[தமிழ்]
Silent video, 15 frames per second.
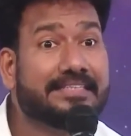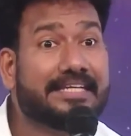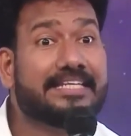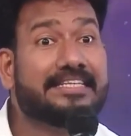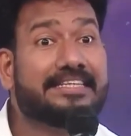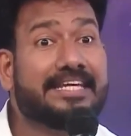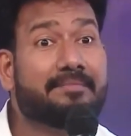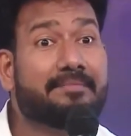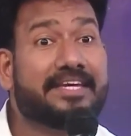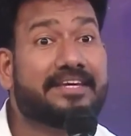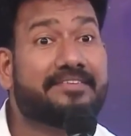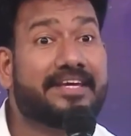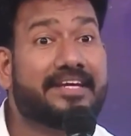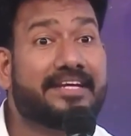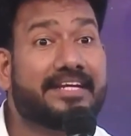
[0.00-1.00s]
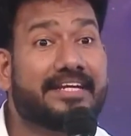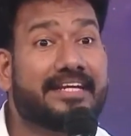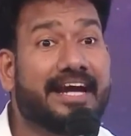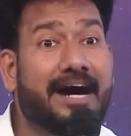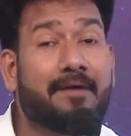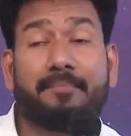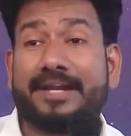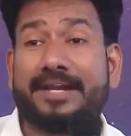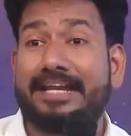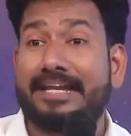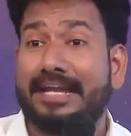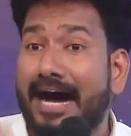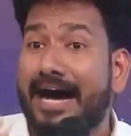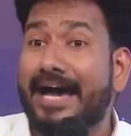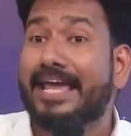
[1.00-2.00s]
எது தீமைக்கு வேறுன்னு அப்படி
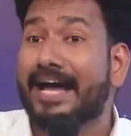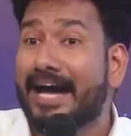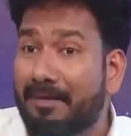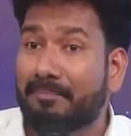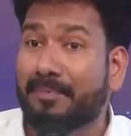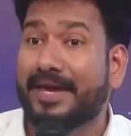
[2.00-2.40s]
நாயா